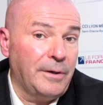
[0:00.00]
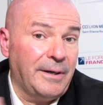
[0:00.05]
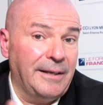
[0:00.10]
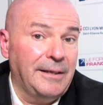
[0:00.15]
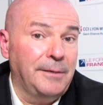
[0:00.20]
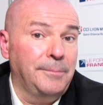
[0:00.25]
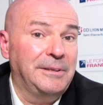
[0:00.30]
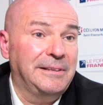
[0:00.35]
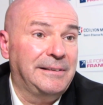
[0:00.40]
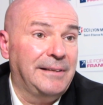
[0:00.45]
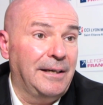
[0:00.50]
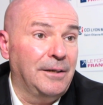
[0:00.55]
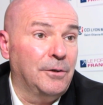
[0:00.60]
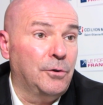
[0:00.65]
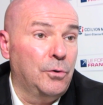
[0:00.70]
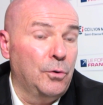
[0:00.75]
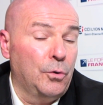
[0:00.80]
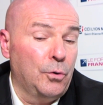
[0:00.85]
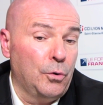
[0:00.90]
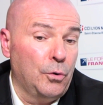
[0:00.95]
crédibiliser
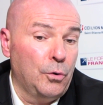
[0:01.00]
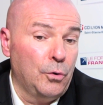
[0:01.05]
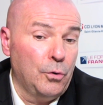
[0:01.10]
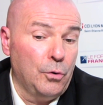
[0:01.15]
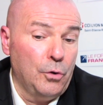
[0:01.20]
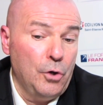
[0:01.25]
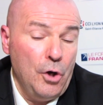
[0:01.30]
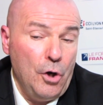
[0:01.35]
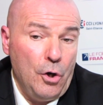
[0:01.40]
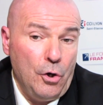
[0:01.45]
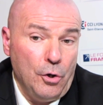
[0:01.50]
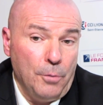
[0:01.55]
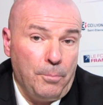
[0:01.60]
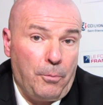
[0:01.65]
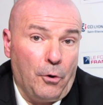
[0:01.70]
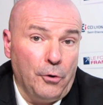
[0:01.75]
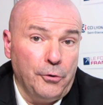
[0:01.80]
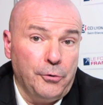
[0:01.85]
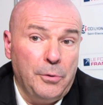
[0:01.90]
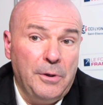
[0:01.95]
le,
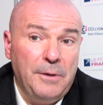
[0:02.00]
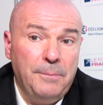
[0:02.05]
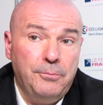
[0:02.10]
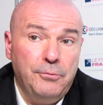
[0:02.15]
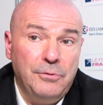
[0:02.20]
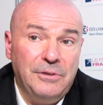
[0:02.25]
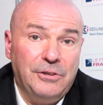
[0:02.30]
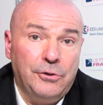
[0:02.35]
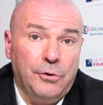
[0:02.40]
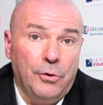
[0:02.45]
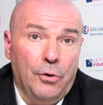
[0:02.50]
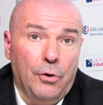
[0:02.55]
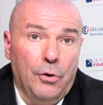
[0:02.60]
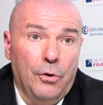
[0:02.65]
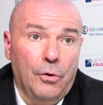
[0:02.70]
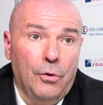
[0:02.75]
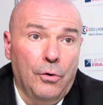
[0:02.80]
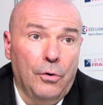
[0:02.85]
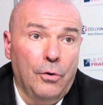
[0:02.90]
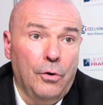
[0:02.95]
produit, puisque
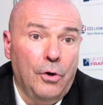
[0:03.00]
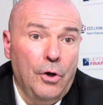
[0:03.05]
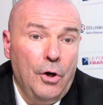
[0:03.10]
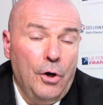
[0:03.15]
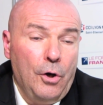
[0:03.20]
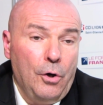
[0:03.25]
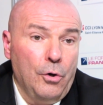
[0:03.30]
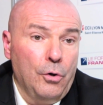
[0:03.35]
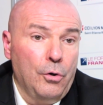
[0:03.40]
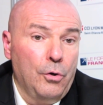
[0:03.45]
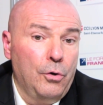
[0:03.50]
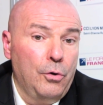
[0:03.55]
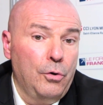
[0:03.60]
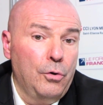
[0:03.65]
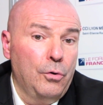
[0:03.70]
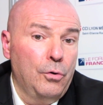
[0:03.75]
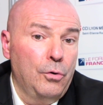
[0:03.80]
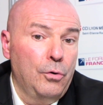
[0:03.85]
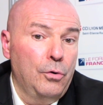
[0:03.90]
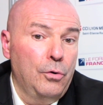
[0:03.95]

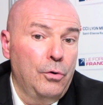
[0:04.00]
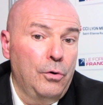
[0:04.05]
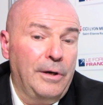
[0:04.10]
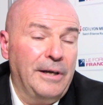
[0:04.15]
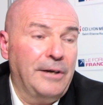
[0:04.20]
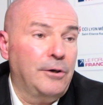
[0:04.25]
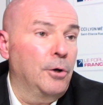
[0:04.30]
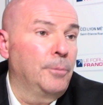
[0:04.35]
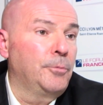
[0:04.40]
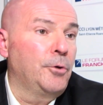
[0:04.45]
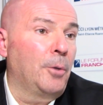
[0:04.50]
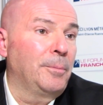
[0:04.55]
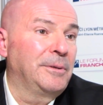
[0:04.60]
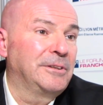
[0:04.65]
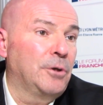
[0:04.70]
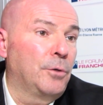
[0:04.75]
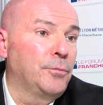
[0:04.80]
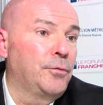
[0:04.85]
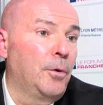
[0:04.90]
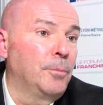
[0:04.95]
les clubs de
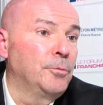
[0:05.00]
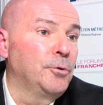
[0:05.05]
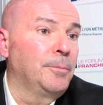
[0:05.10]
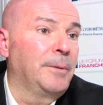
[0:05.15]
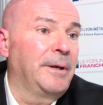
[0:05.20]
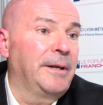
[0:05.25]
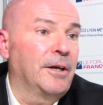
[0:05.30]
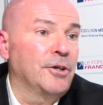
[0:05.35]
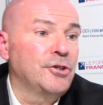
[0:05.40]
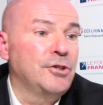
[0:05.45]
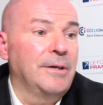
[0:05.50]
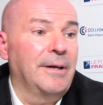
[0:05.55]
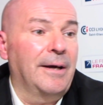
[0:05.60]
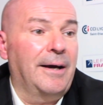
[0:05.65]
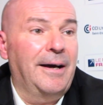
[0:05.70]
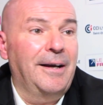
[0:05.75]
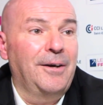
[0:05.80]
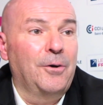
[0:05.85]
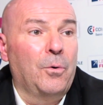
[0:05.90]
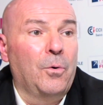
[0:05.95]
remise en forme, d'une manière
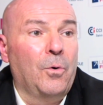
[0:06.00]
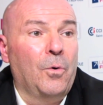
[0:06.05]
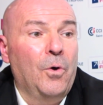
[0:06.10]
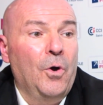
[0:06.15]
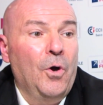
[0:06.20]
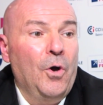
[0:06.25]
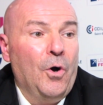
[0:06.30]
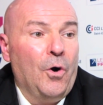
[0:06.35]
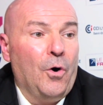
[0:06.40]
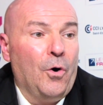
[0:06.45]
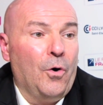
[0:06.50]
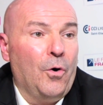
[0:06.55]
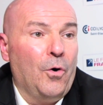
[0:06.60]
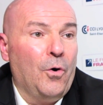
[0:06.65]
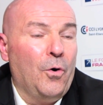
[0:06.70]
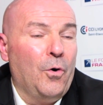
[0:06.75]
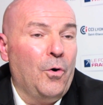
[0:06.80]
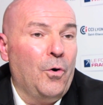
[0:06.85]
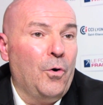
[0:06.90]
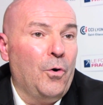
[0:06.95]
générale,
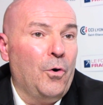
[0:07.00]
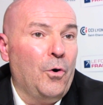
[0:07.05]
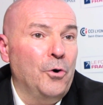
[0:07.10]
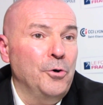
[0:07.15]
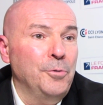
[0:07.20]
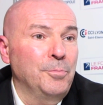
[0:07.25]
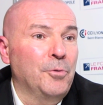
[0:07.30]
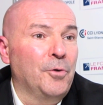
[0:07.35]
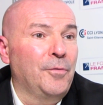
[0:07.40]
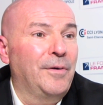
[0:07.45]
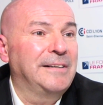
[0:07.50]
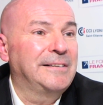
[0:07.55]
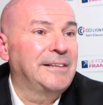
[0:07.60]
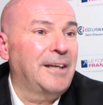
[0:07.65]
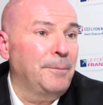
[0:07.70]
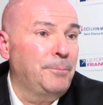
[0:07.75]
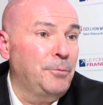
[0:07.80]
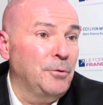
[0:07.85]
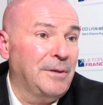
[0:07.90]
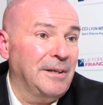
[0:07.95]
ont, une mauvaise
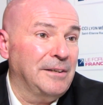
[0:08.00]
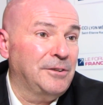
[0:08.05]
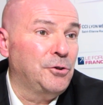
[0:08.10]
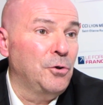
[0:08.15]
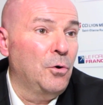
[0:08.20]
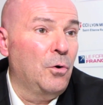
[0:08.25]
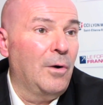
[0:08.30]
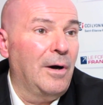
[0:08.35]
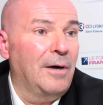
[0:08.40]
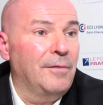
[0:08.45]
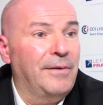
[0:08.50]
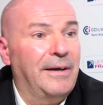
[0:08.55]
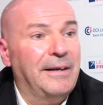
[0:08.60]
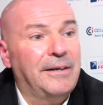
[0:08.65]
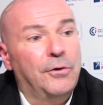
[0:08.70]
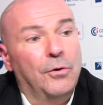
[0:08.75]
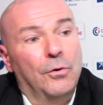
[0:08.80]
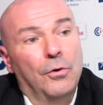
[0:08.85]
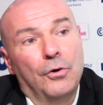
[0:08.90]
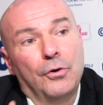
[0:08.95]
réputation
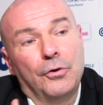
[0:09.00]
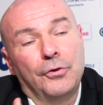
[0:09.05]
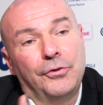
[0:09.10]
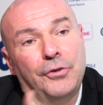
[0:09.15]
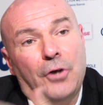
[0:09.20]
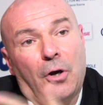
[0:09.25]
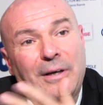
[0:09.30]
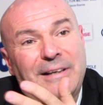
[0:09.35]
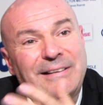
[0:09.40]
avec, euh, dans